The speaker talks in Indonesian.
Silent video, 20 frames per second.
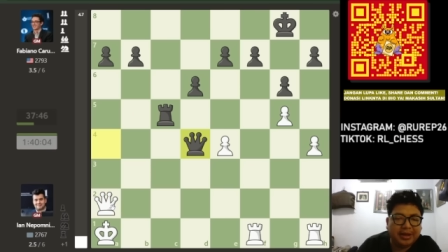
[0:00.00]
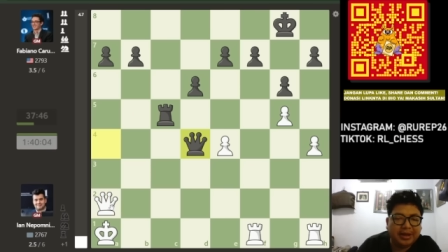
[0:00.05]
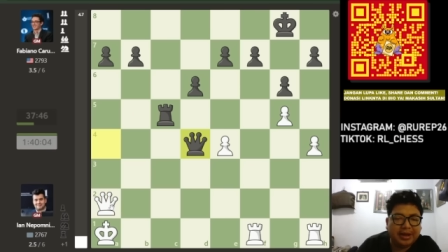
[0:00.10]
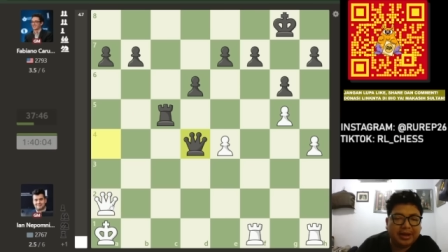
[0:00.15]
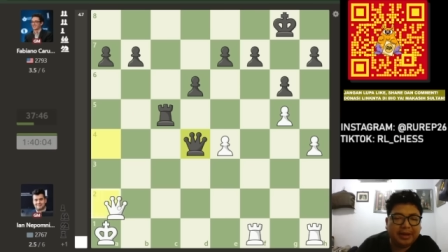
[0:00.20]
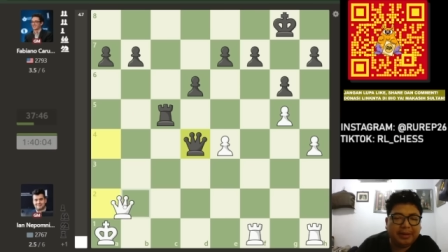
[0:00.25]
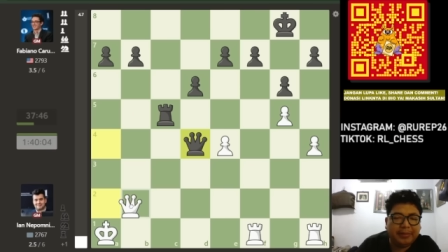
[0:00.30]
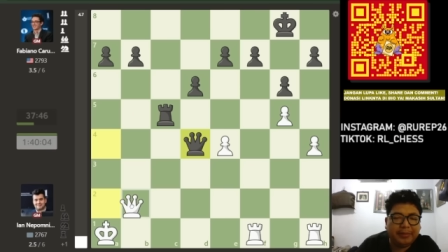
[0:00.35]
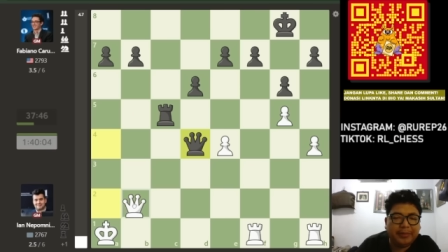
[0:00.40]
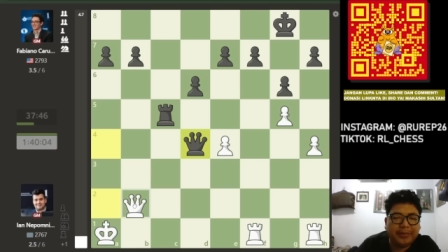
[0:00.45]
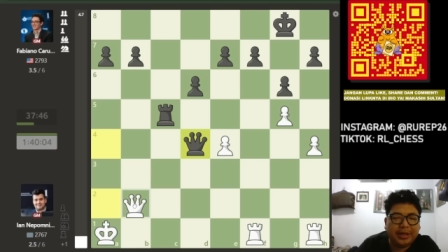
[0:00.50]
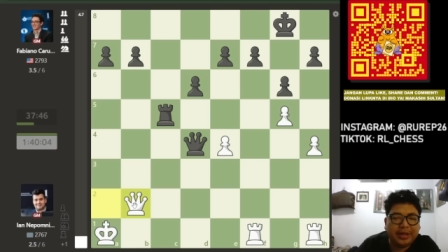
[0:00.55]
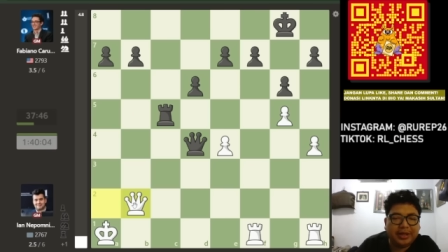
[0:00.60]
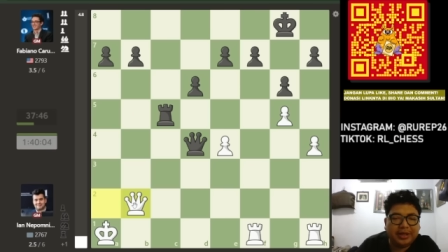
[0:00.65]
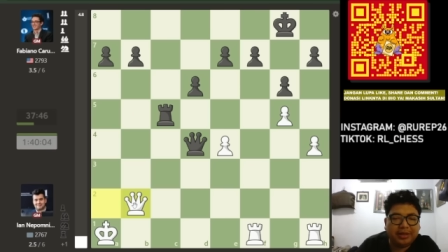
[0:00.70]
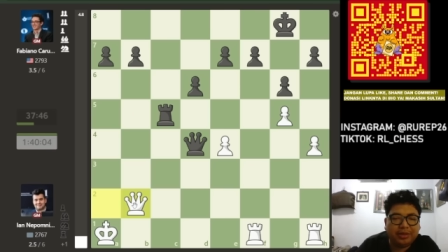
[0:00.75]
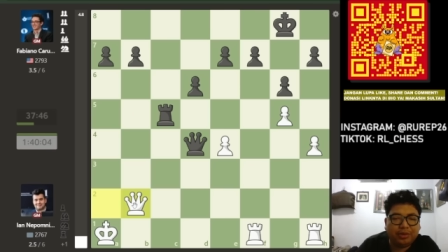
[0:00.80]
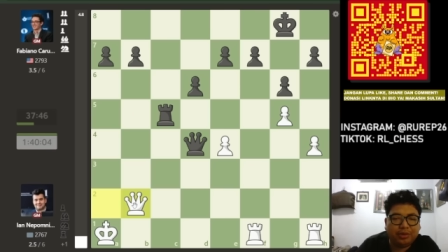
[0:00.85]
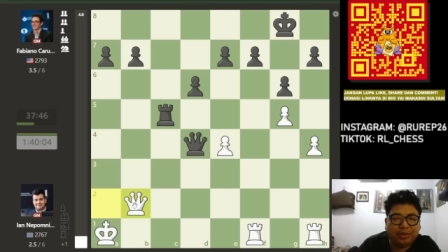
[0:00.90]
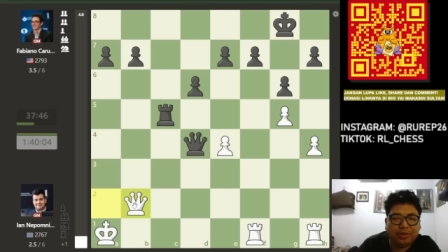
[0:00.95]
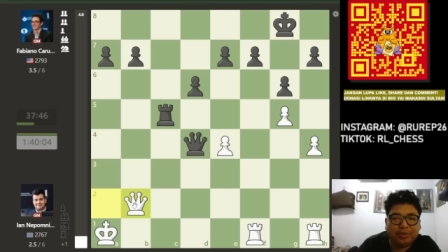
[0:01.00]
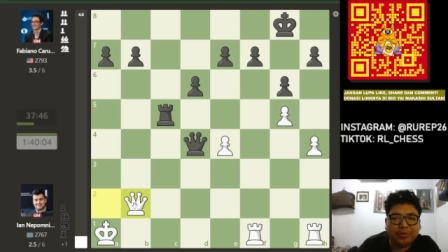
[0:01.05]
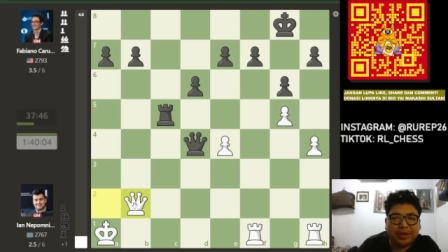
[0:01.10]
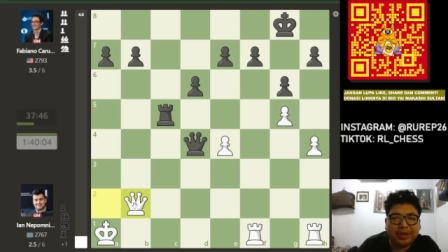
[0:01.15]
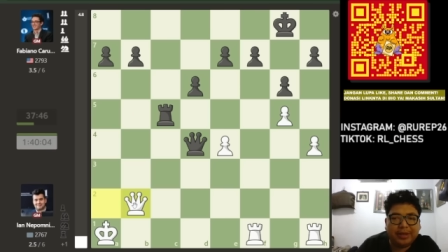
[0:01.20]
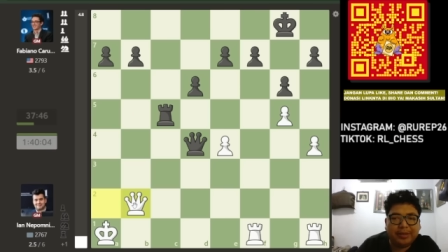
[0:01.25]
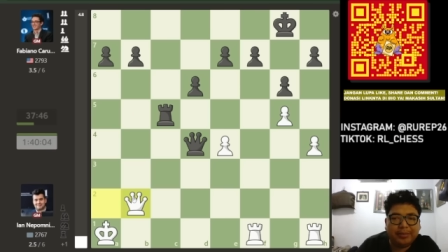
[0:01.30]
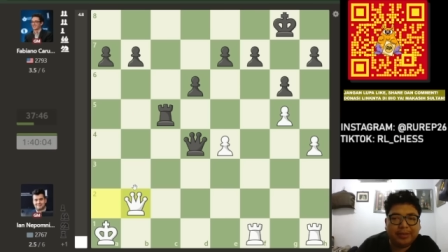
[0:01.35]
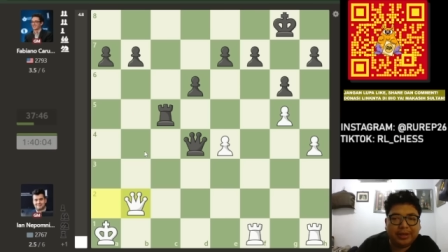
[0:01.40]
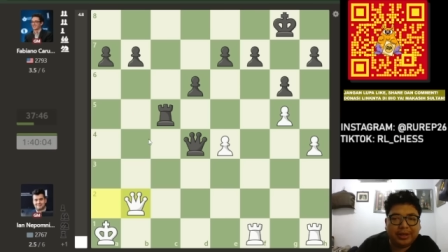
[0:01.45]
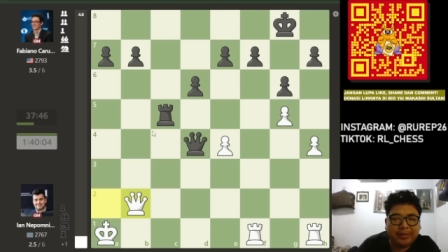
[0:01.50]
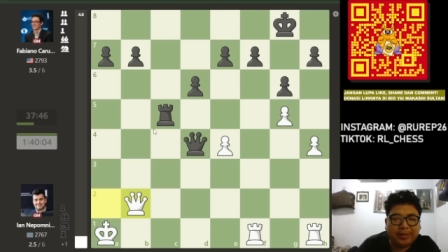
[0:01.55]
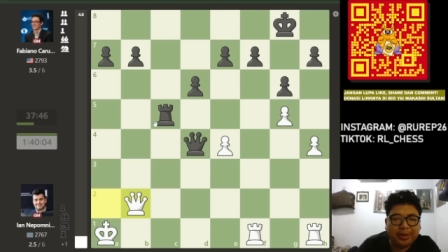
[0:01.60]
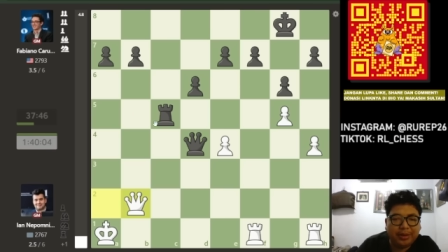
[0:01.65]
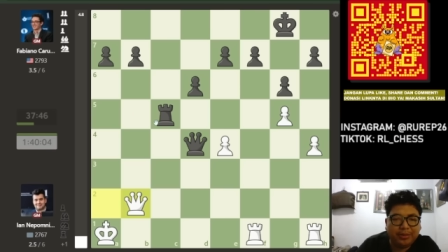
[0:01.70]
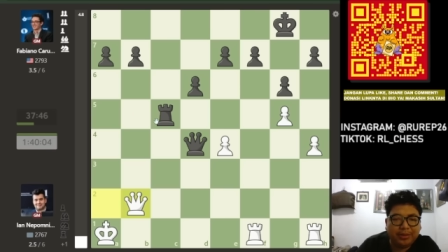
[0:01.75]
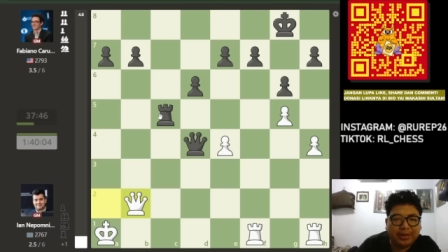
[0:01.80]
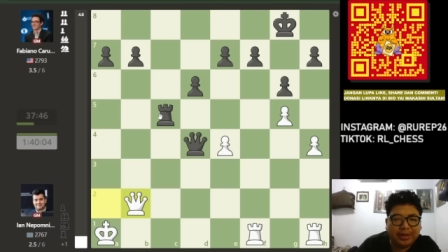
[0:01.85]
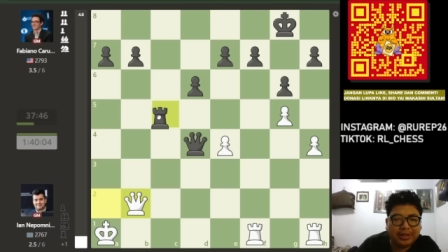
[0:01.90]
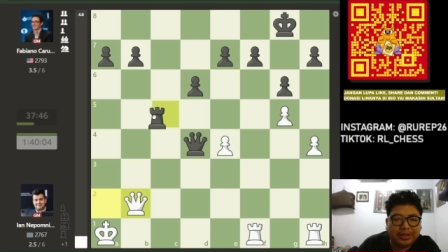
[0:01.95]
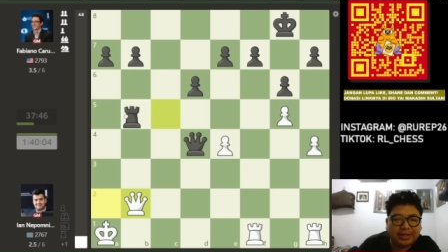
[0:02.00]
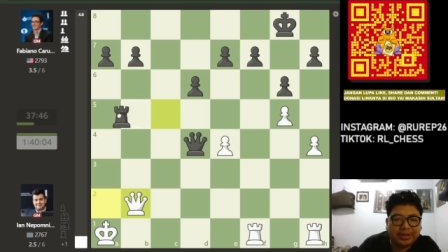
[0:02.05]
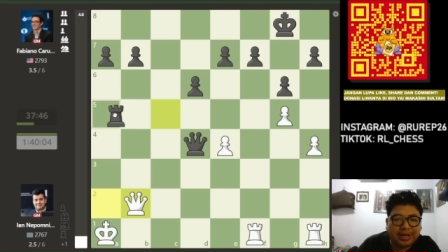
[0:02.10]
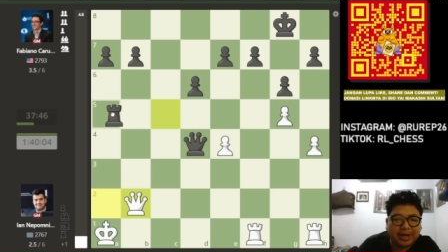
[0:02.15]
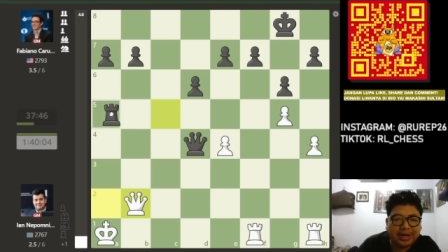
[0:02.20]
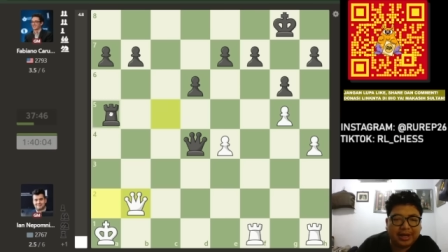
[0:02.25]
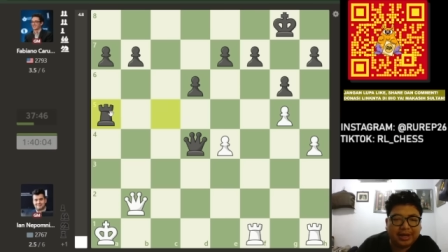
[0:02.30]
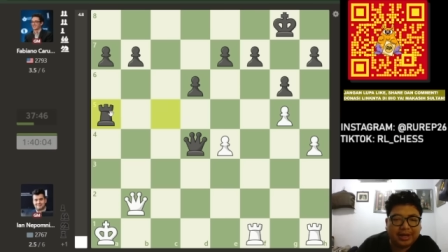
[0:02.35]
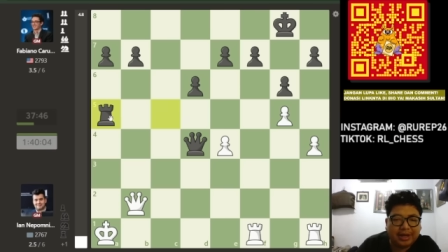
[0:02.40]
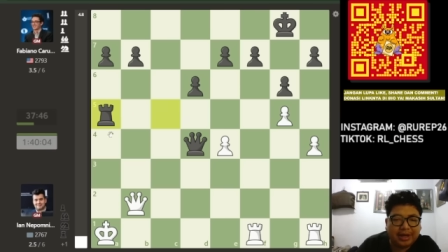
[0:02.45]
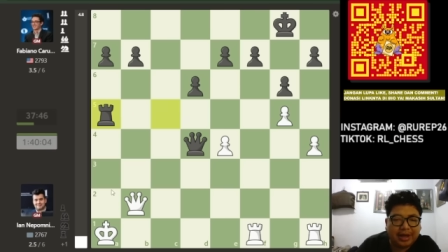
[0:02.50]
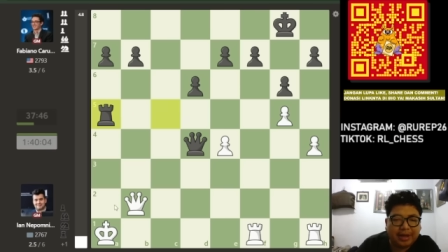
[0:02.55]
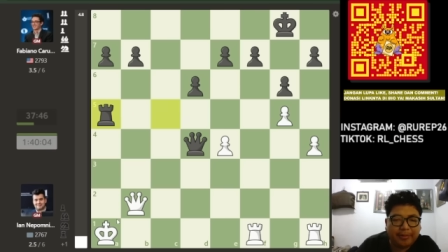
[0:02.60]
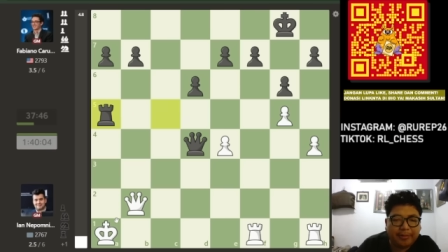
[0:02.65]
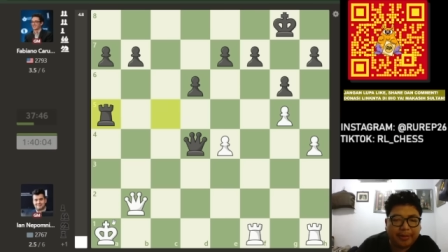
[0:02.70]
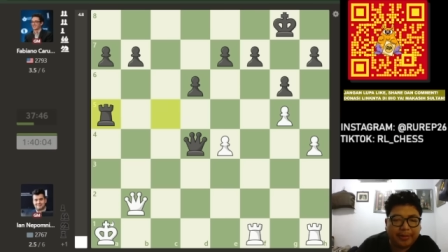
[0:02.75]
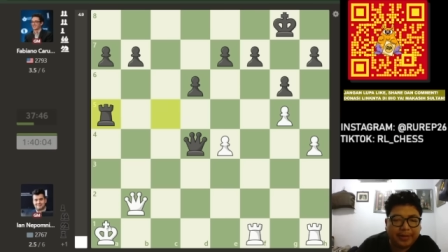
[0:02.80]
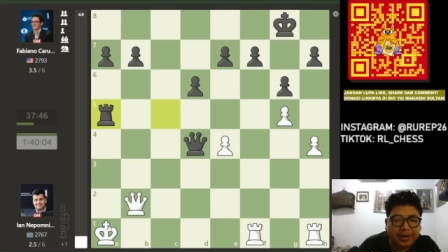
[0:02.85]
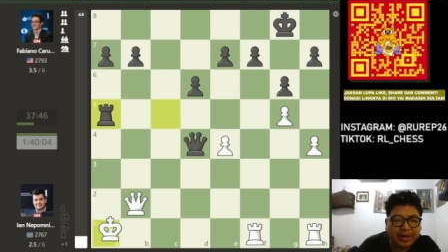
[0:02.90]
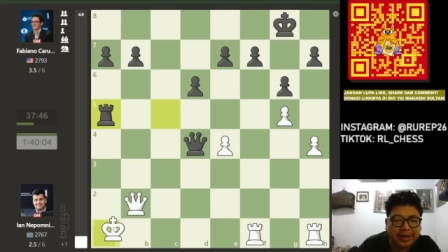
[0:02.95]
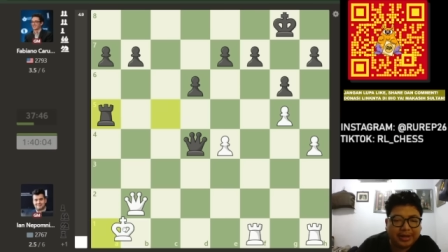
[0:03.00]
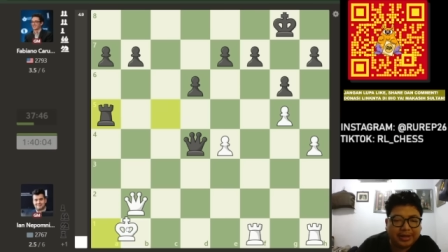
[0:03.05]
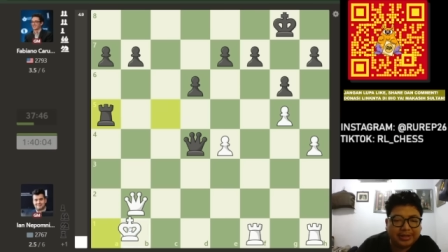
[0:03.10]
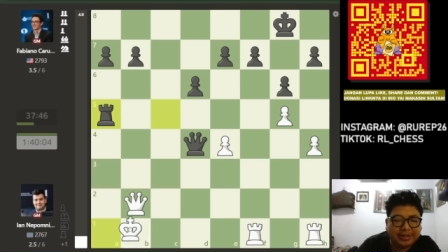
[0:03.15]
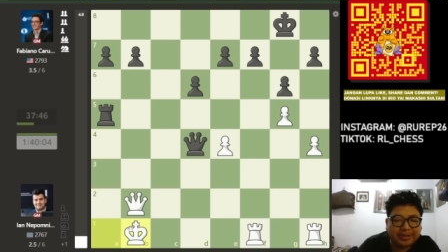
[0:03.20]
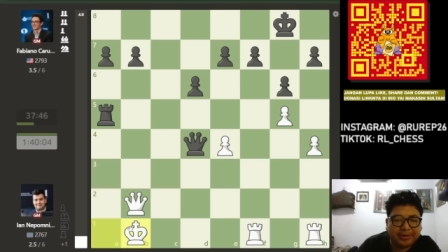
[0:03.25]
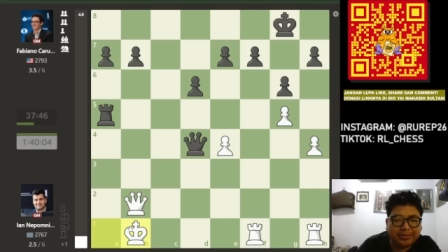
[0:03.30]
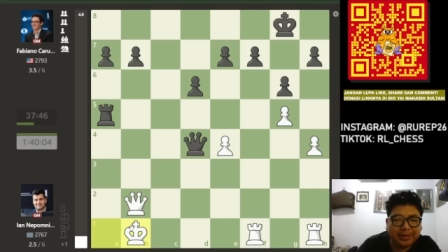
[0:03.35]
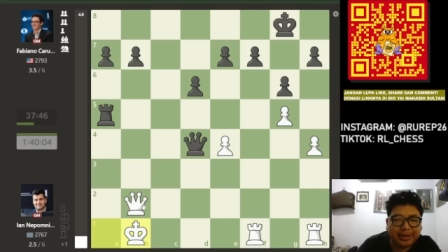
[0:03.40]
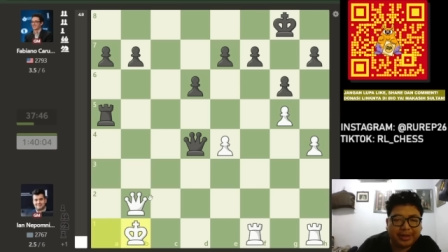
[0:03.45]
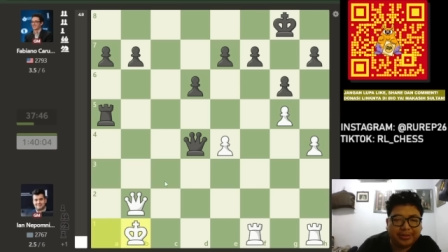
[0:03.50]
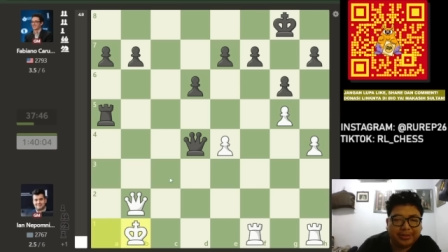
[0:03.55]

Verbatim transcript: apabila ditutup dengan menteri B2 di skak, apabila raja ke petak